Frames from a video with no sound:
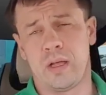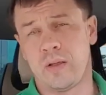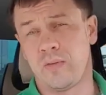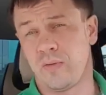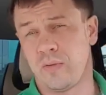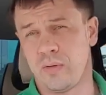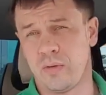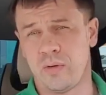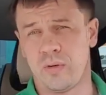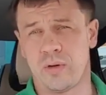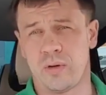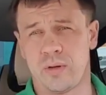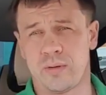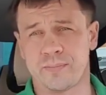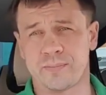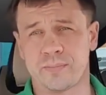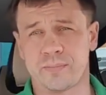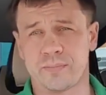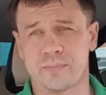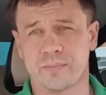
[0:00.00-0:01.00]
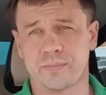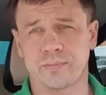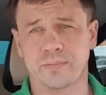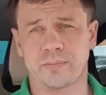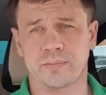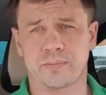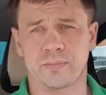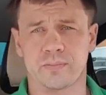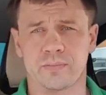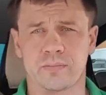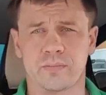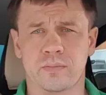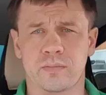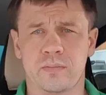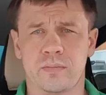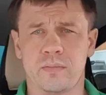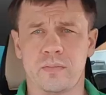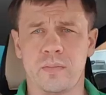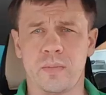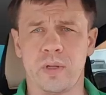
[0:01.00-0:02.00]
Но
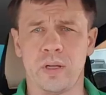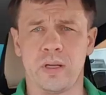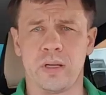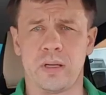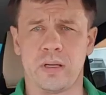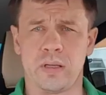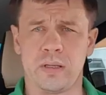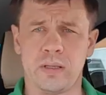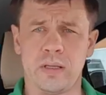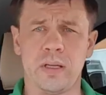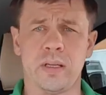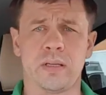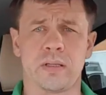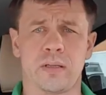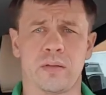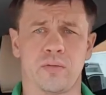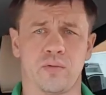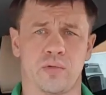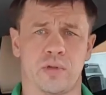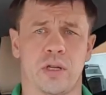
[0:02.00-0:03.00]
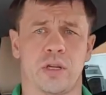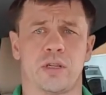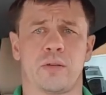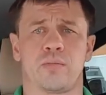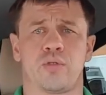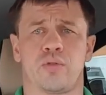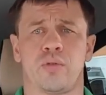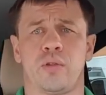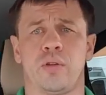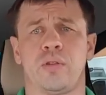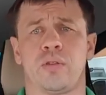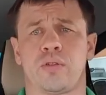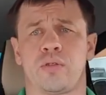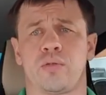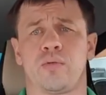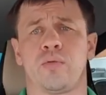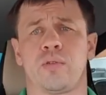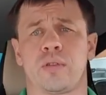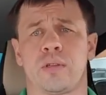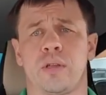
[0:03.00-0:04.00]
э, есть, ну, скажем, что ли,
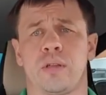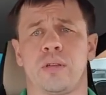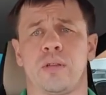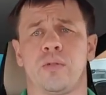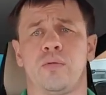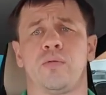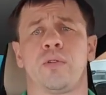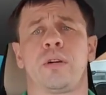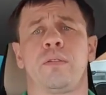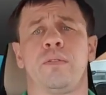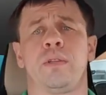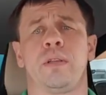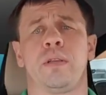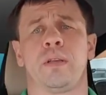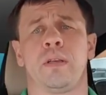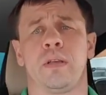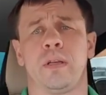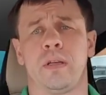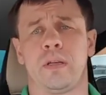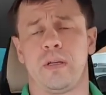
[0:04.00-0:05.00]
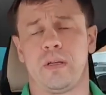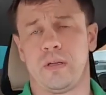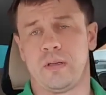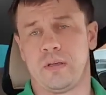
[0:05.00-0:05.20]
инструкция на уровне